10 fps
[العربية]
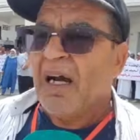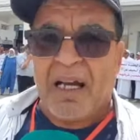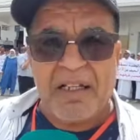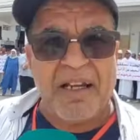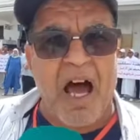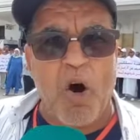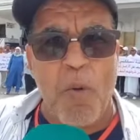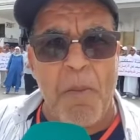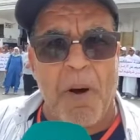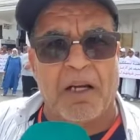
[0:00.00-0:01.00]

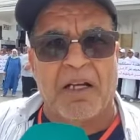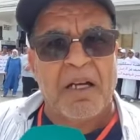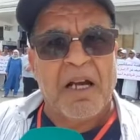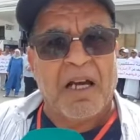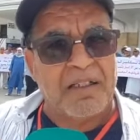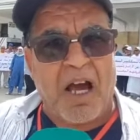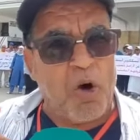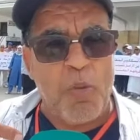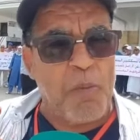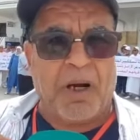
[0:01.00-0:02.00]
اللهم
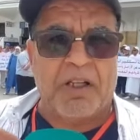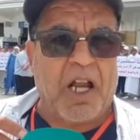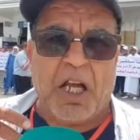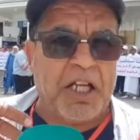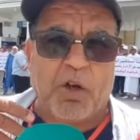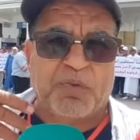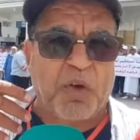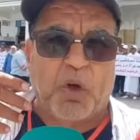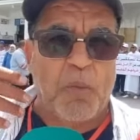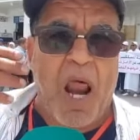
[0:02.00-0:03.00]
اللهم الله ياخذ
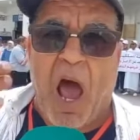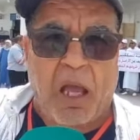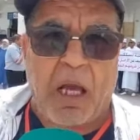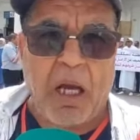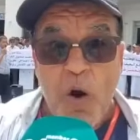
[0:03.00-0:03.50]
فيكم الحق